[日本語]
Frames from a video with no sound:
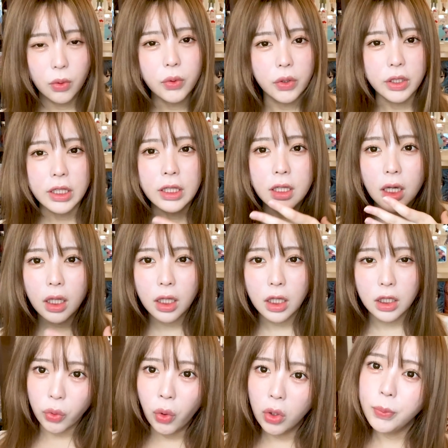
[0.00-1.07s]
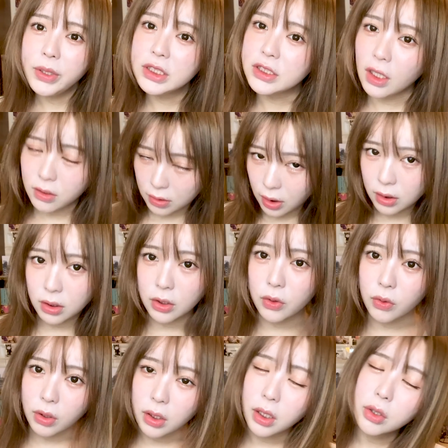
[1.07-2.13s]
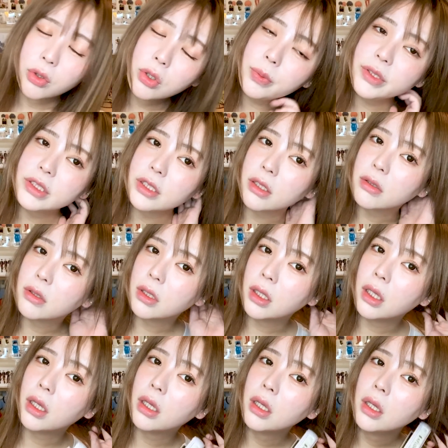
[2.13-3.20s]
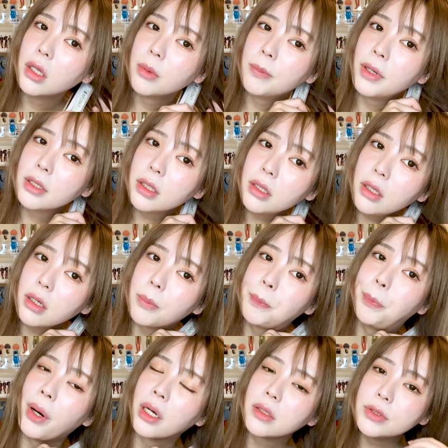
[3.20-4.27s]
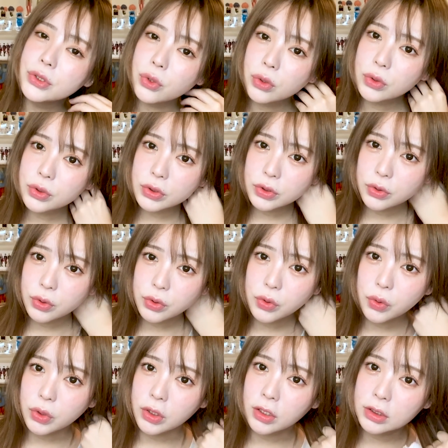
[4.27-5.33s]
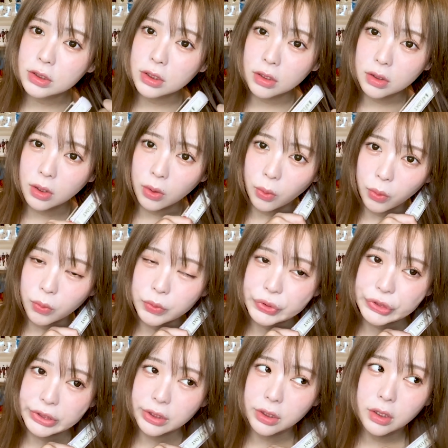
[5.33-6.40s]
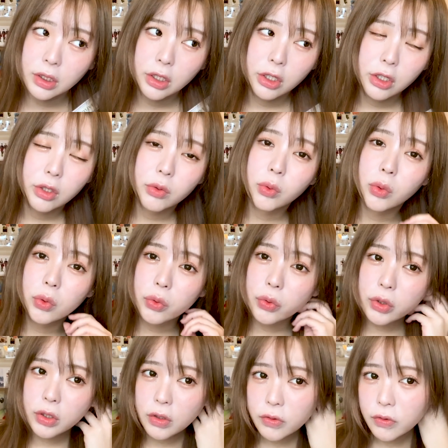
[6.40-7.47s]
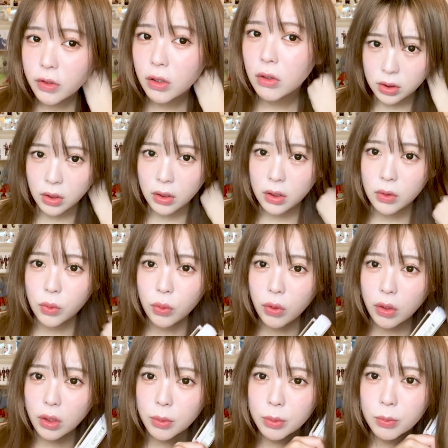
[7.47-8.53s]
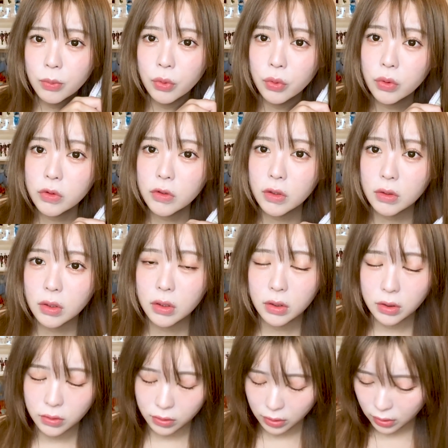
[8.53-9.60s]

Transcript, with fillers: 今度胃が伸びちゃったっていうのかな伸びちゃって、またなんか爆食するようになっちゃったのよ、うち。そう、それでさ、2キロぐらい多分戻っちゃったんだよね。